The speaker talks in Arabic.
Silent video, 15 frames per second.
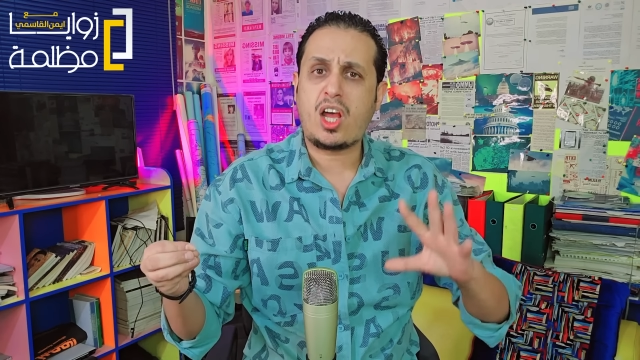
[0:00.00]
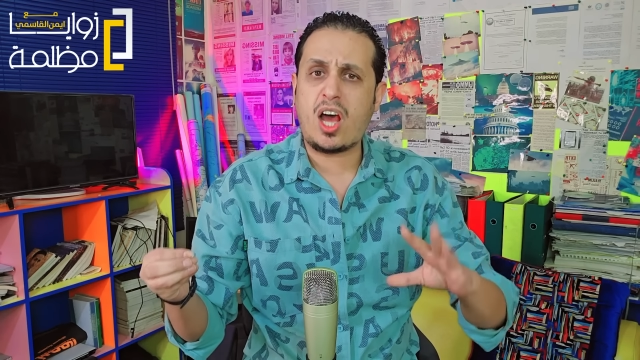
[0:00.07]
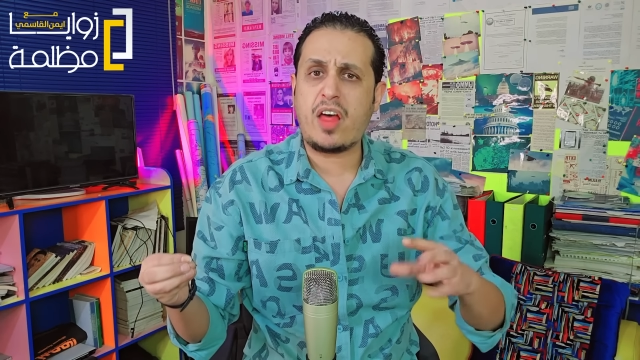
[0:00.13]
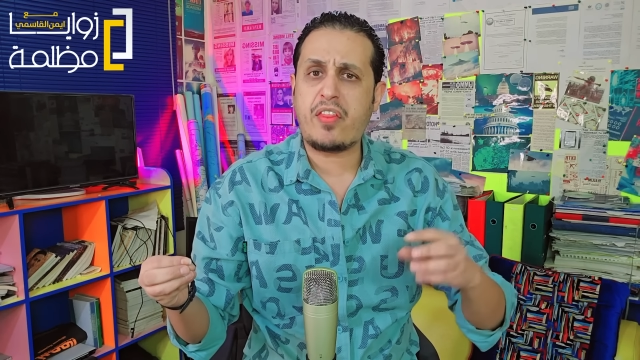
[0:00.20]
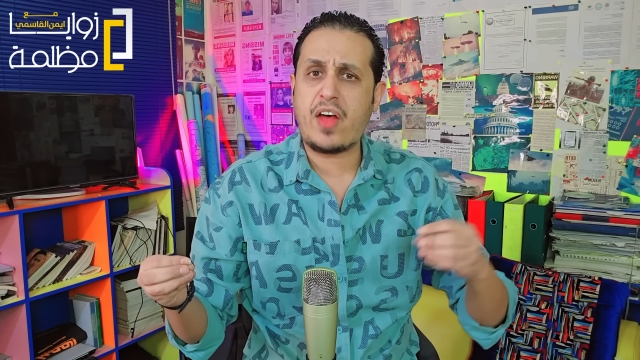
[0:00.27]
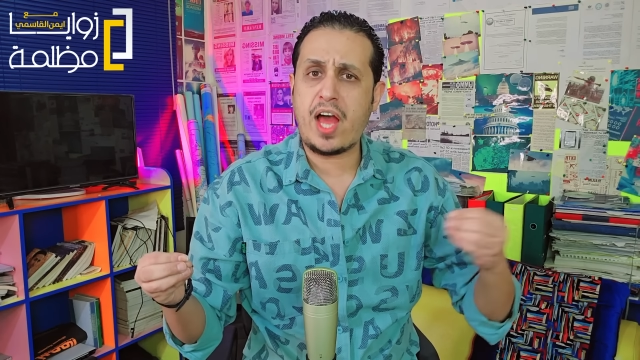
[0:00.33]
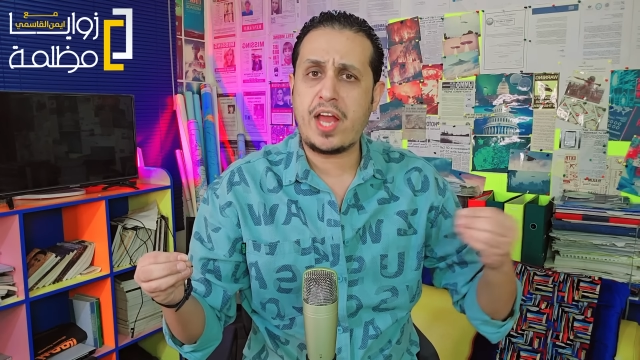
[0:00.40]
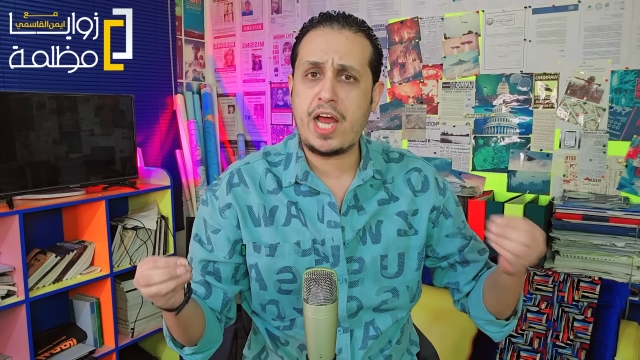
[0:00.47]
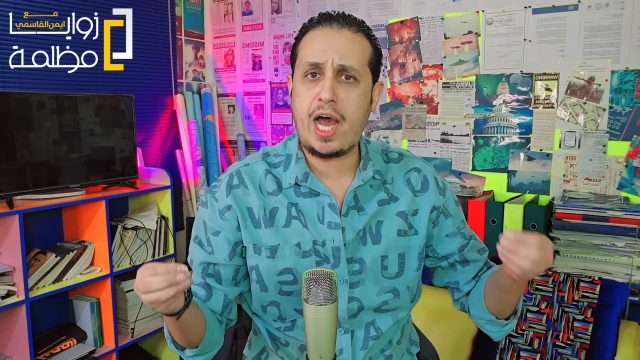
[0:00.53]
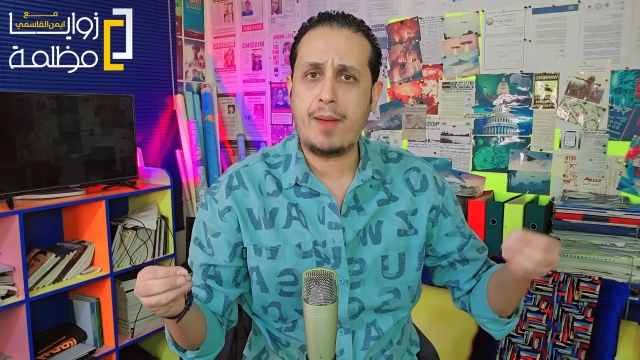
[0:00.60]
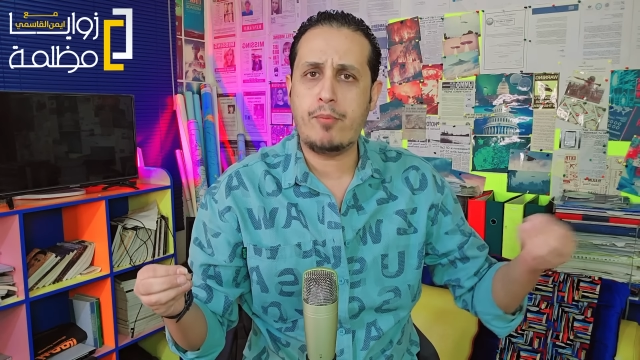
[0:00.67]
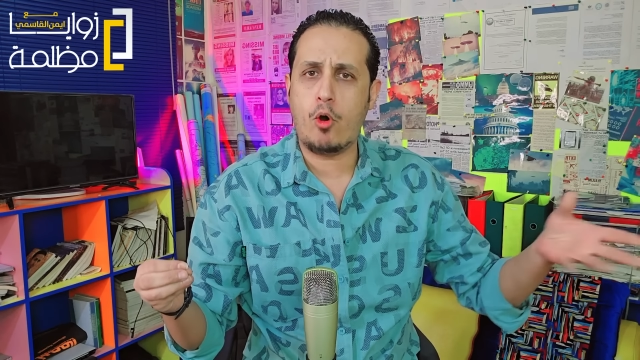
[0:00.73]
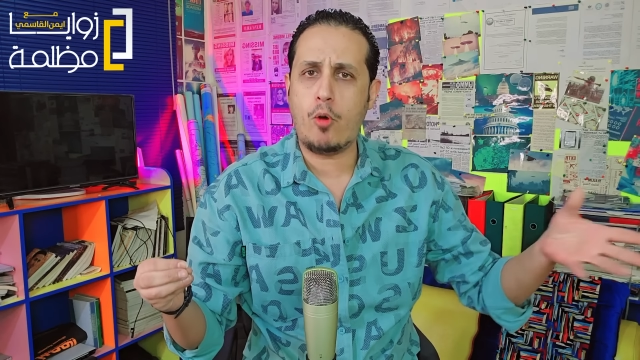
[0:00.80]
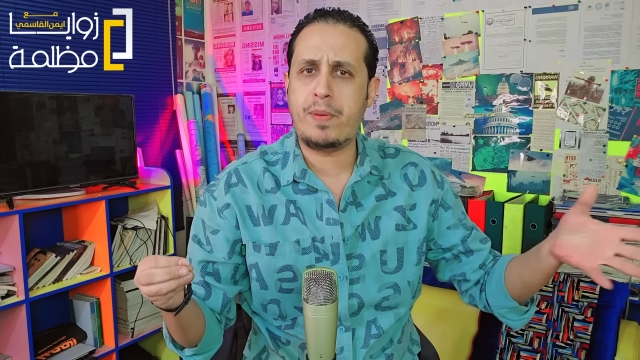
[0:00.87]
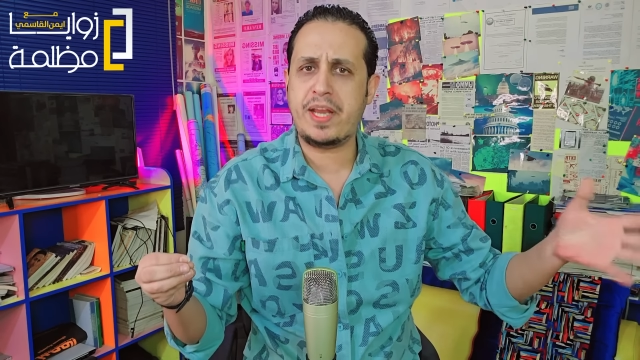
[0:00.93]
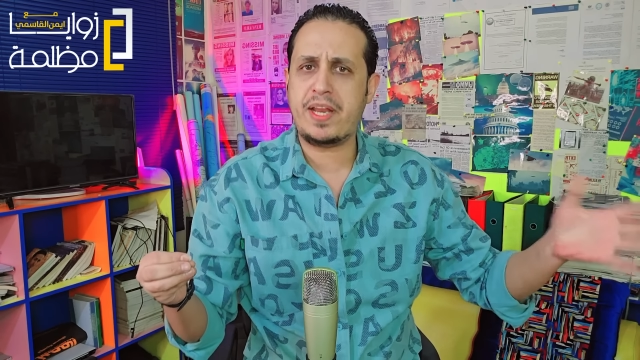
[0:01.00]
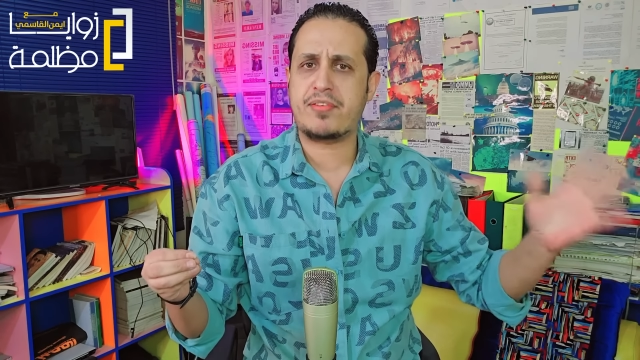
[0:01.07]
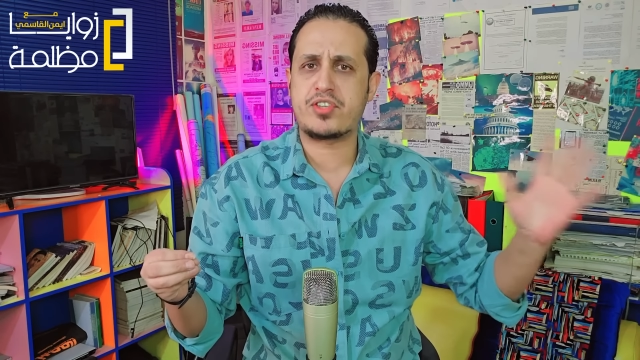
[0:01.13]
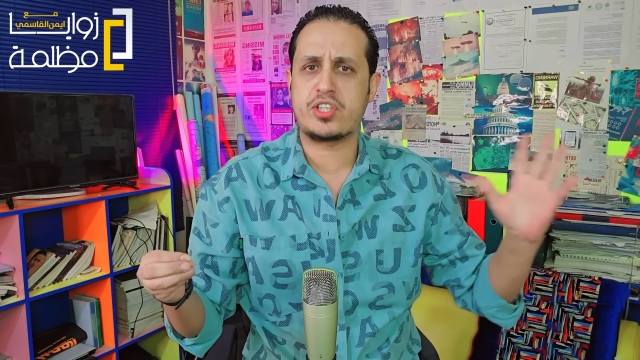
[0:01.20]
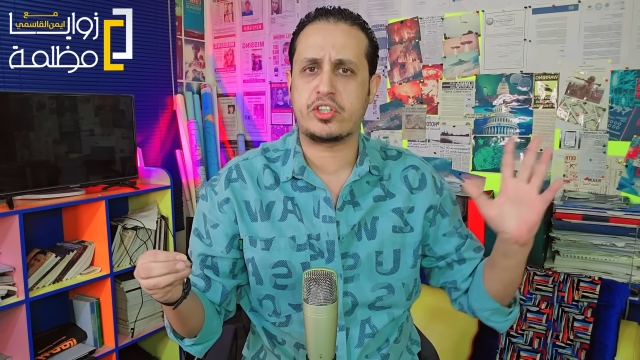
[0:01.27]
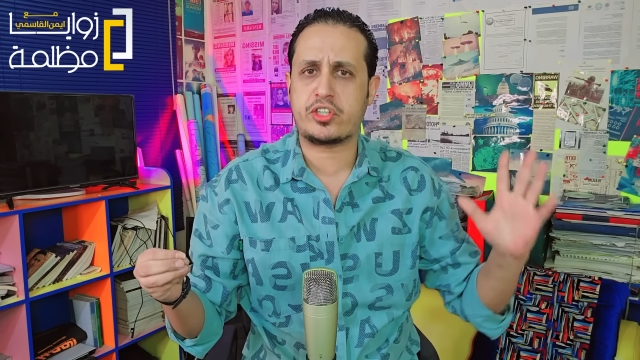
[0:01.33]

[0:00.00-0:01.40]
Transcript: قضى نحبه بنفس